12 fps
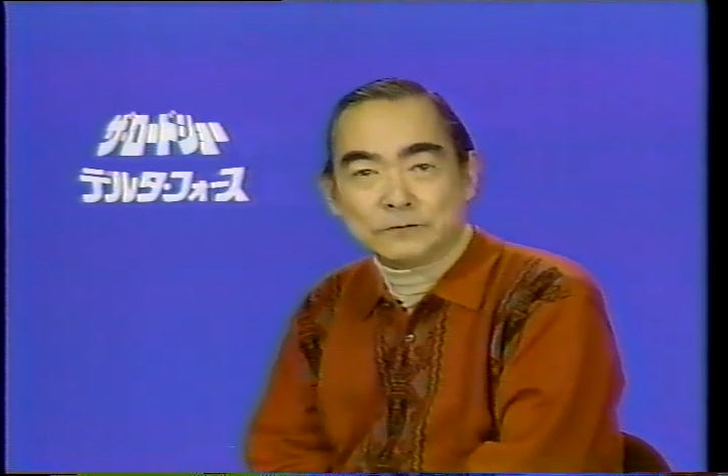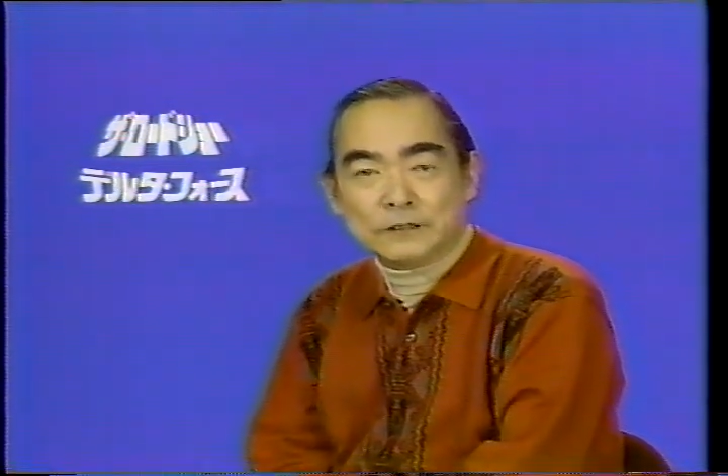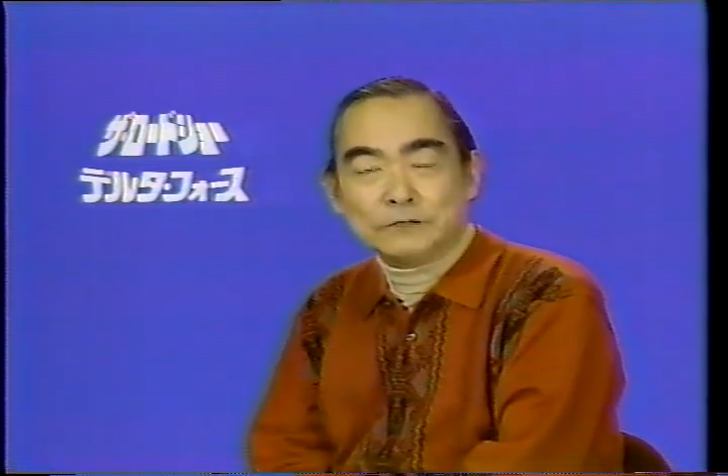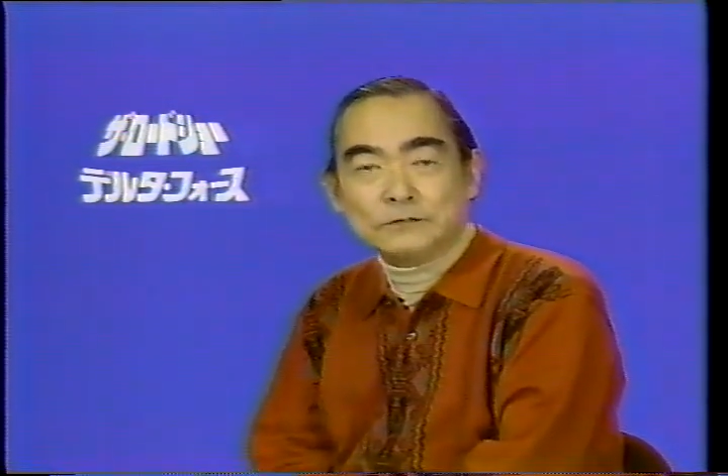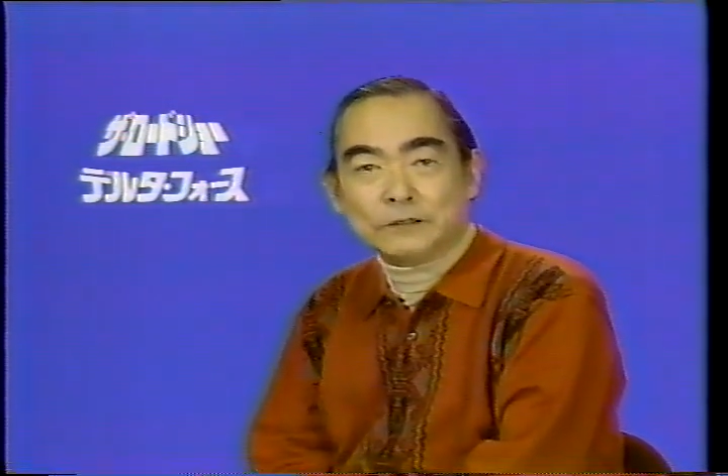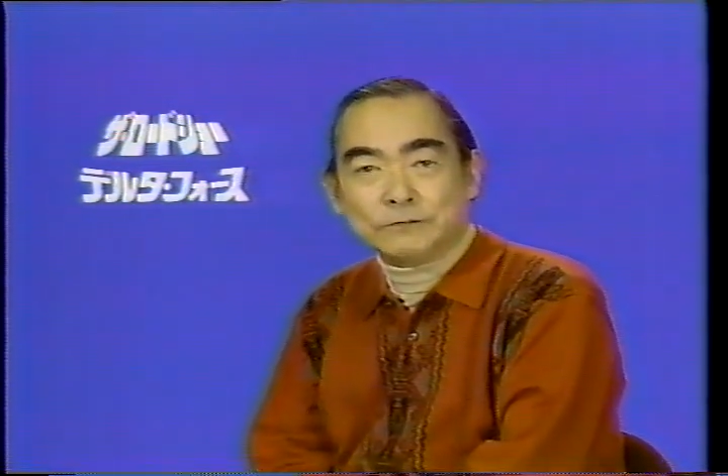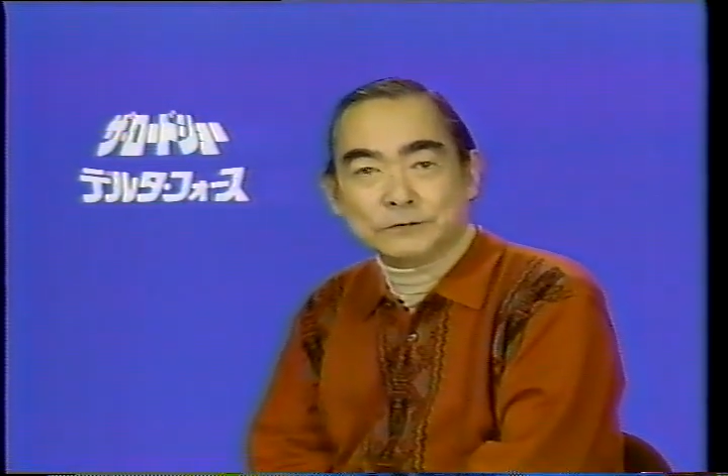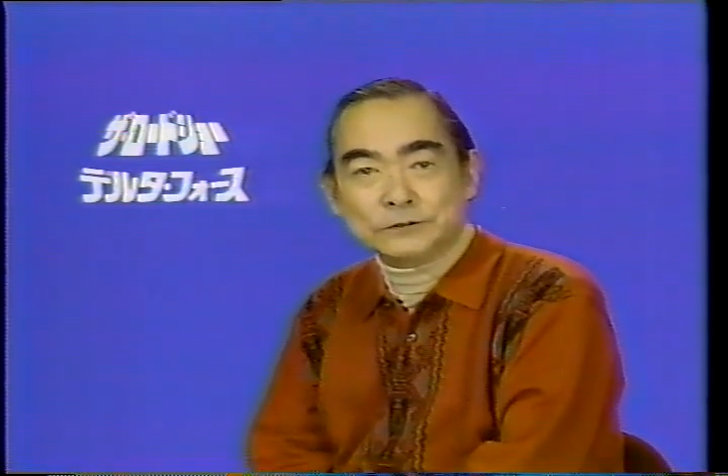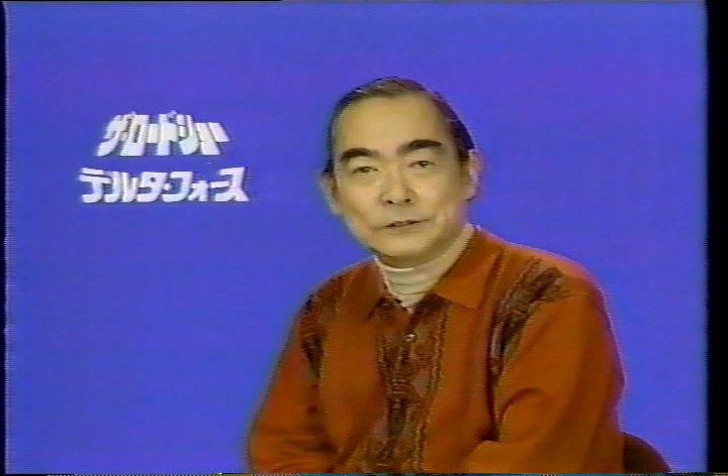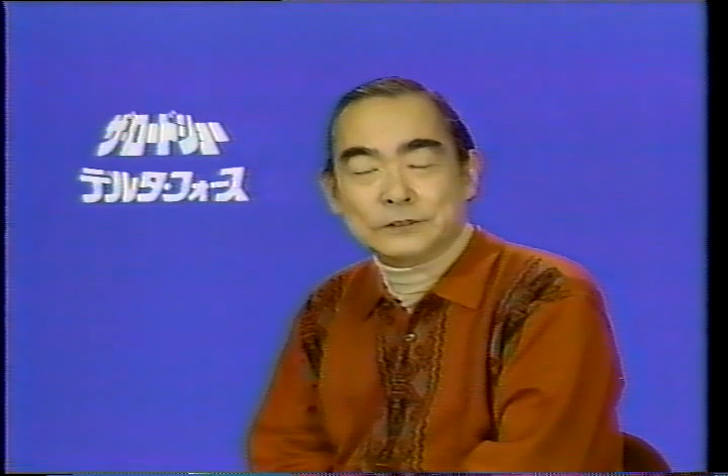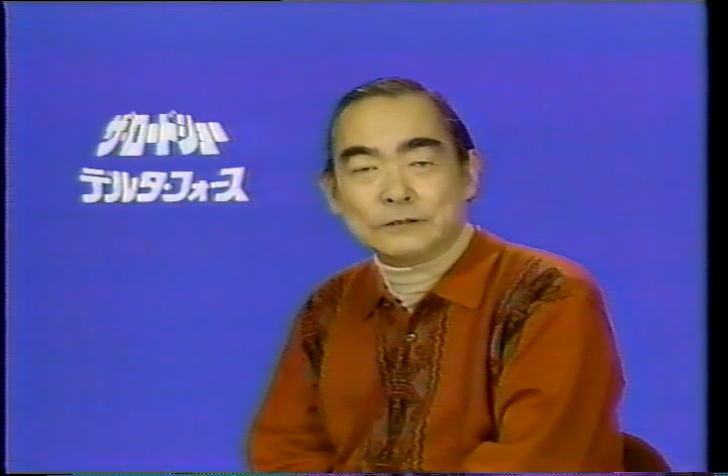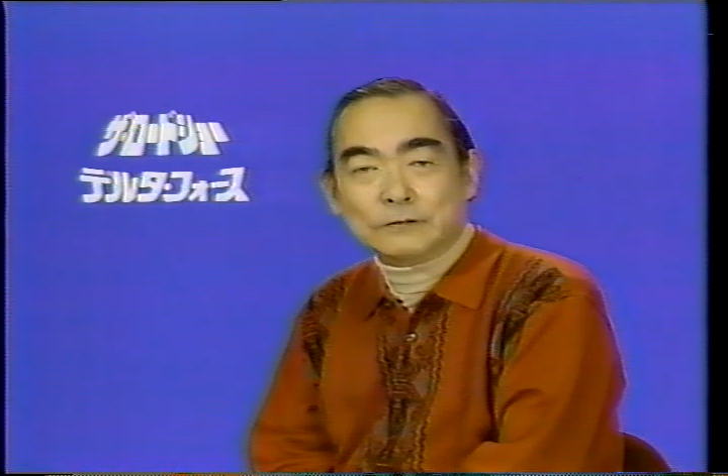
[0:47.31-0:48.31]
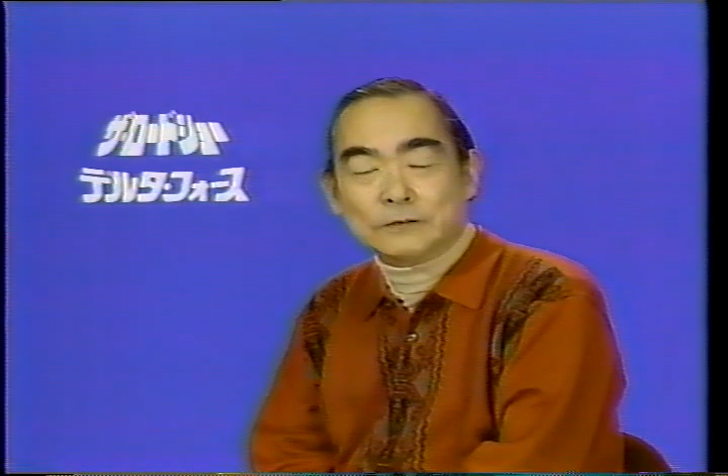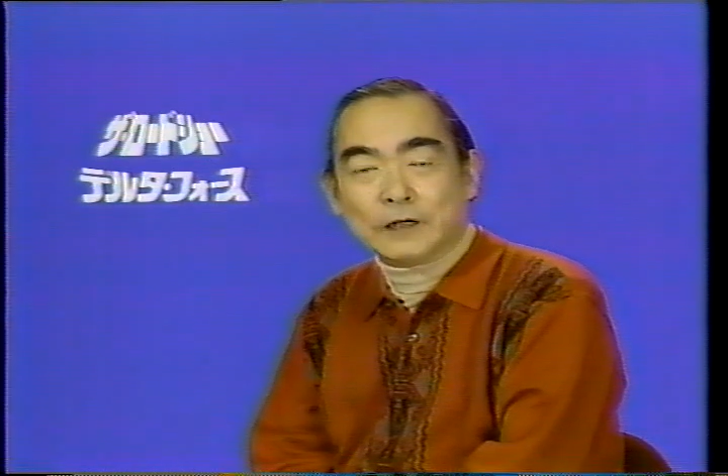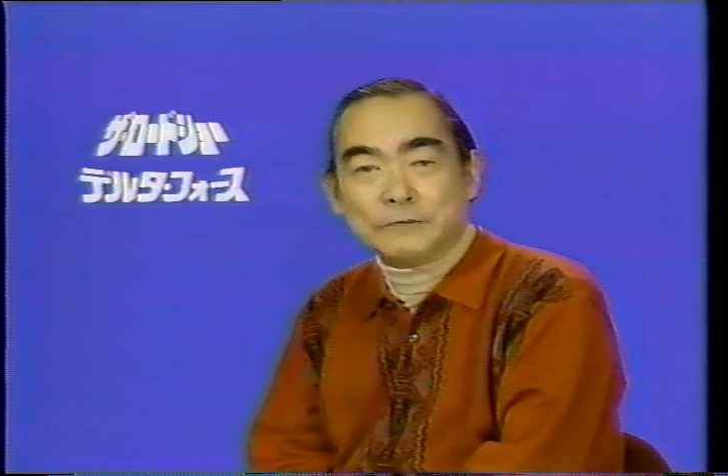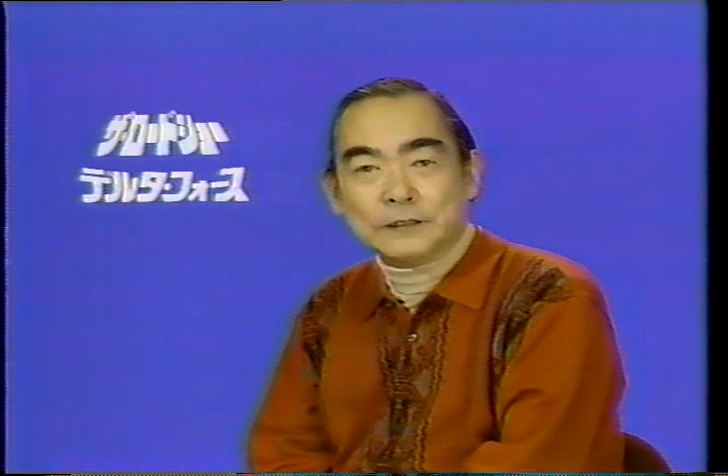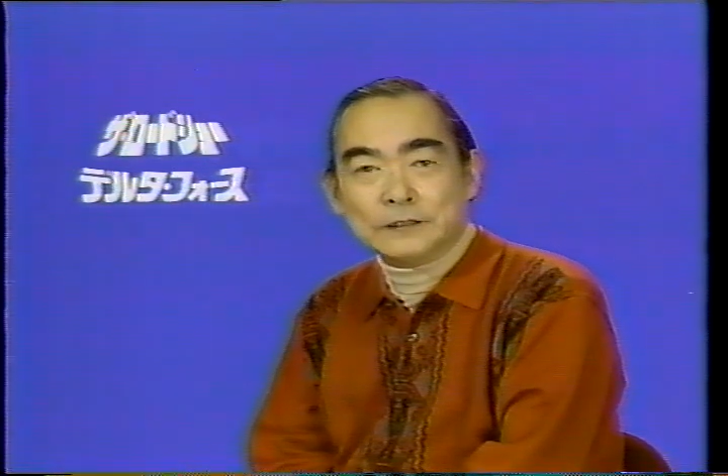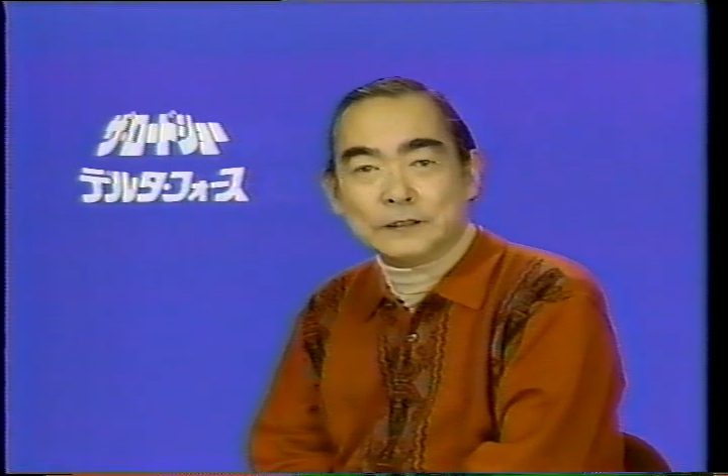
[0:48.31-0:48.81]
この「デルタフォース」っていうのはこ
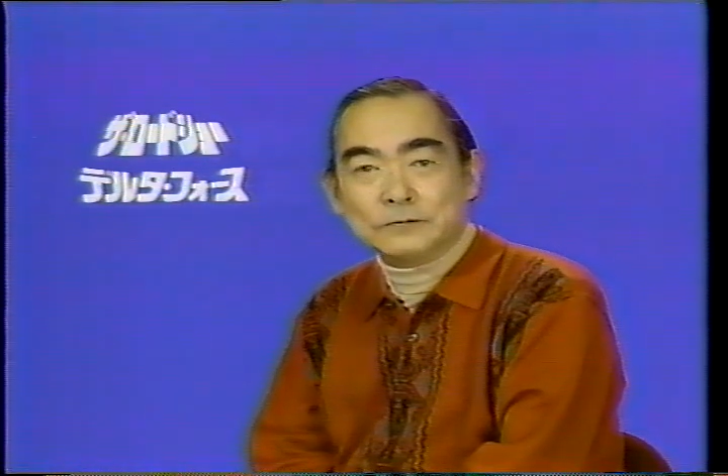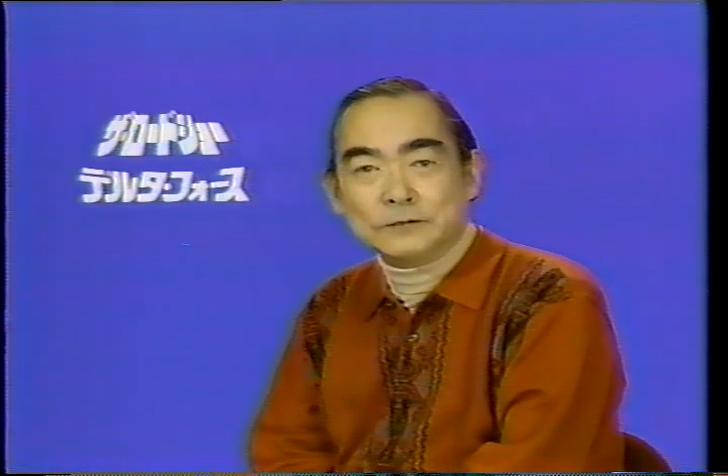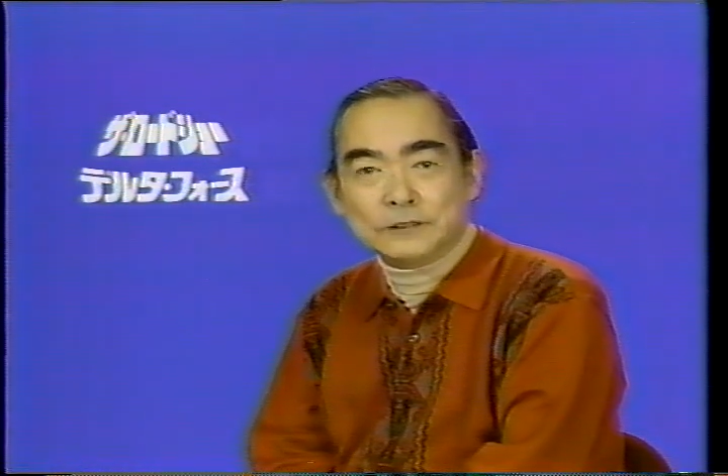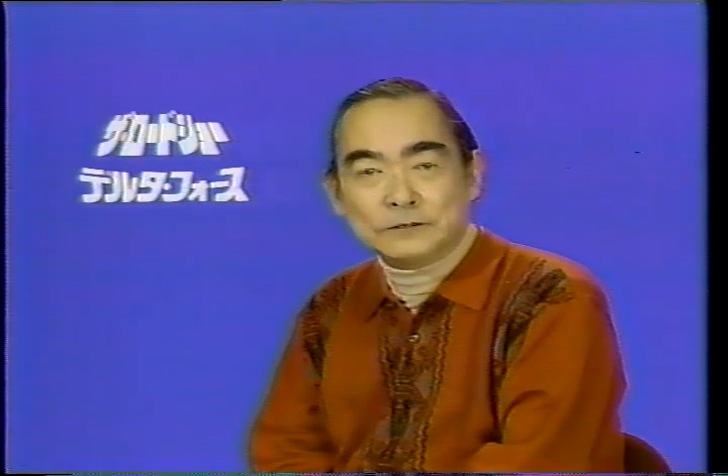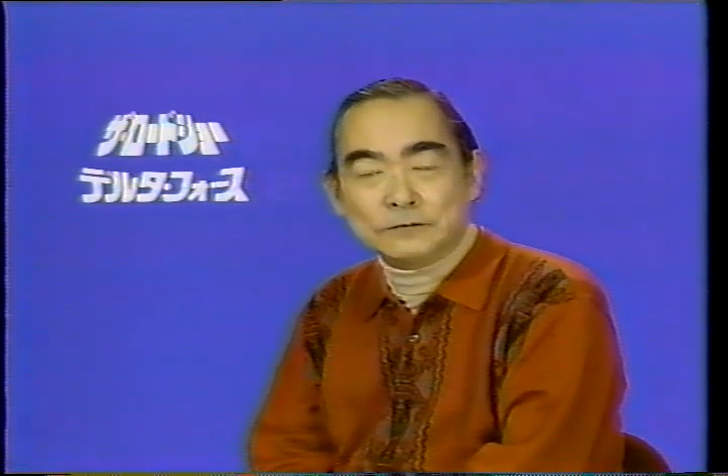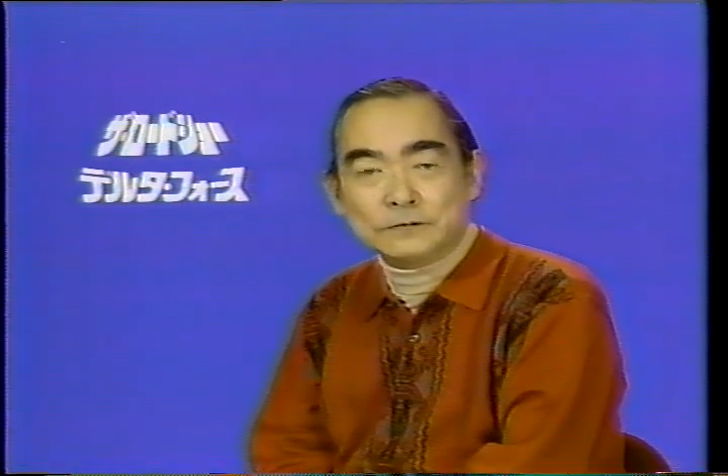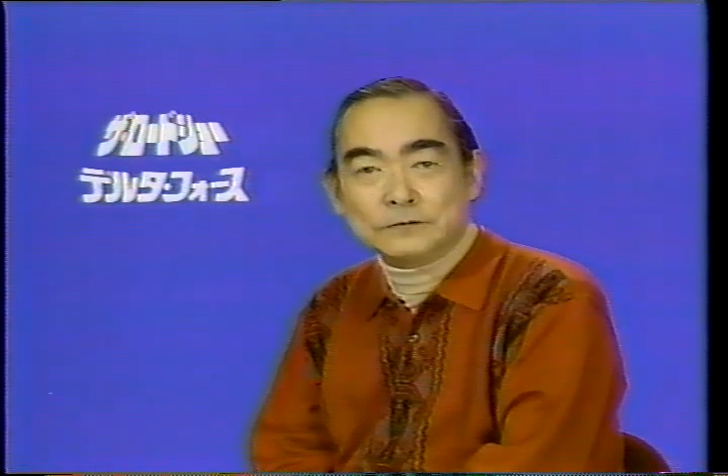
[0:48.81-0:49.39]
のアメリカの陸